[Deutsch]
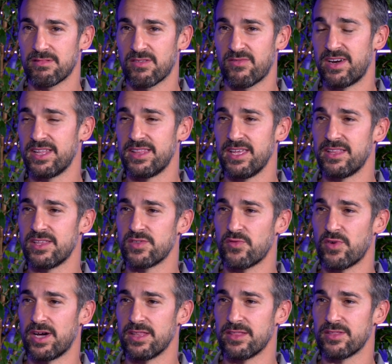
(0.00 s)
Qualität ist
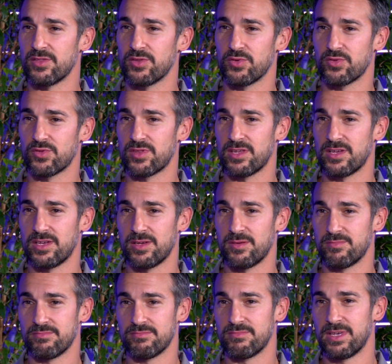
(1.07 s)
vorhanden und
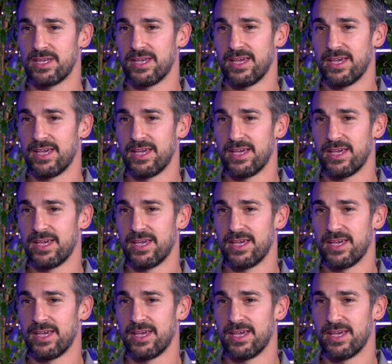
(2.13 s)
ähm,